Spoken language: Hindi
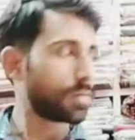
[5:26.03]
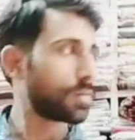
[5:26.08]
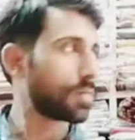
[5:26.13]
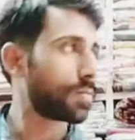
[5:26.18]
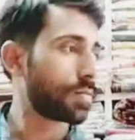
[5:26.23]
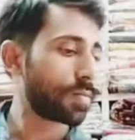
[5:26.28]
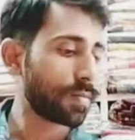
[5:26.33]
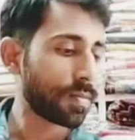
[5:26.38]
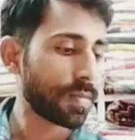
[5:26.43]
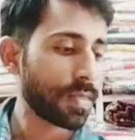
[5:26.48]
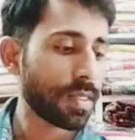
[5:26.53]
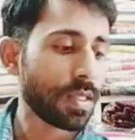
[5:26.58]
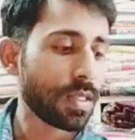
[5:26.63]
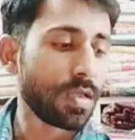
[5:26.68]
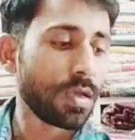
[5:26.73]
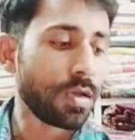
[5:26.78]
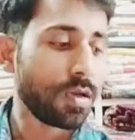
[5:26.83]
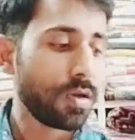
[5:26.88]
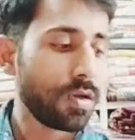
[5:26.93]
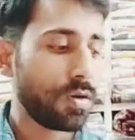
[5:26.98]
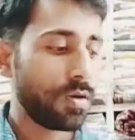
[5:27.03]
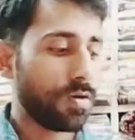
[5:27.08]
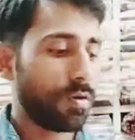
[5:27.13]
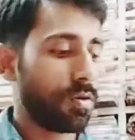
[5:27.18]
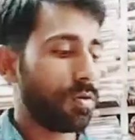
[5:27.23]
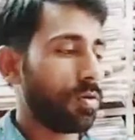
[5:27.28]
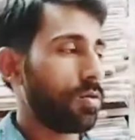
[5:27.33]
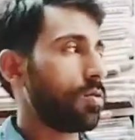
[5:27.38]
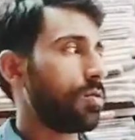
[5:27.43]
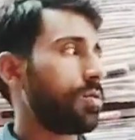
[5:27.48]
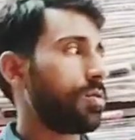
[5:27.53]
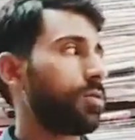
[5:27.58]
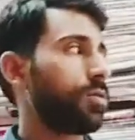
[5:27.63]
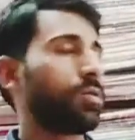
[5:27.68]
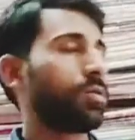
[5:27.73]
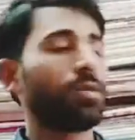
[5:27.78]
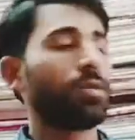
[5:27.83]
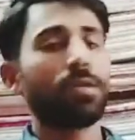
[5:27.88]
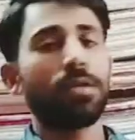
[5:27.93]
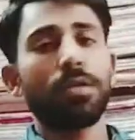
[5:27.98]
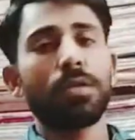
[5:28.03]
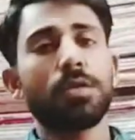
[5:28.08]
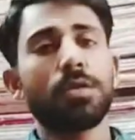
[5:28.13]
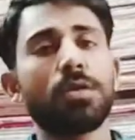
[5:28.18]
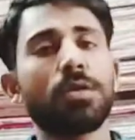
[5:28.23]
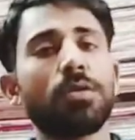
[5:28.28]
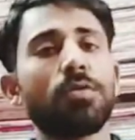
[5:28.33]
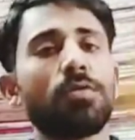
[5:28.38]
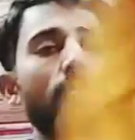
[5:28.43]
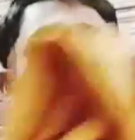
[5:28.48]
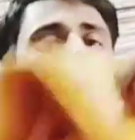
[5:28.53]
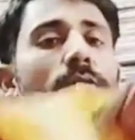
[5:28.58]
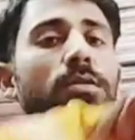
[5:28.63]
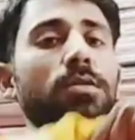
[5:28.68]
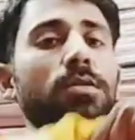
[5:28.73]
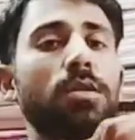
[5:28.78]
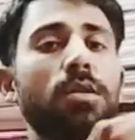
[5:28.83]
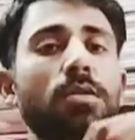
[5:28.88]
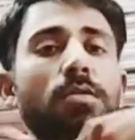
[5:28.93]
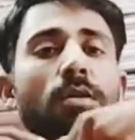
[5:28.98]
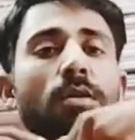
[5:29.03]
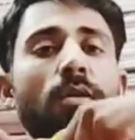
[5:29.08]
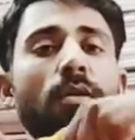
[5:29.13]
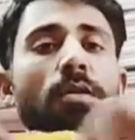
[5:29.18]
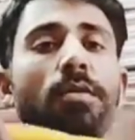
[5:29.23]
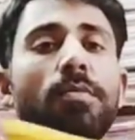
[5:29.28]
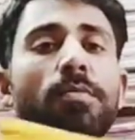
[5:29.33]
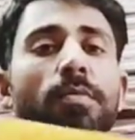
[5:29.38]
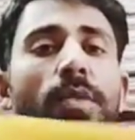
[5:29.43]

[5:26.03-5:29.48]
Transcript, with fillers: पे हैं ये तो ऑर्गेंजा सिल्क हर किसी को नहीं